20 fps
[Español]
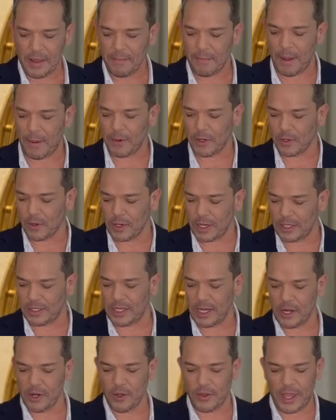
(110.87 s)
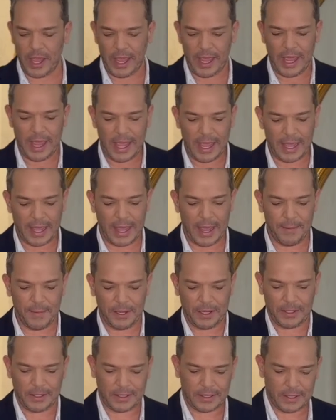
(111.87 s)
Vámonos con el signo de
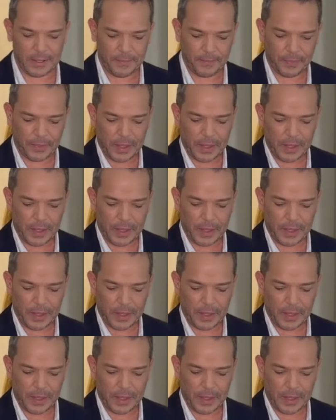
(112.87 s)
Géminis.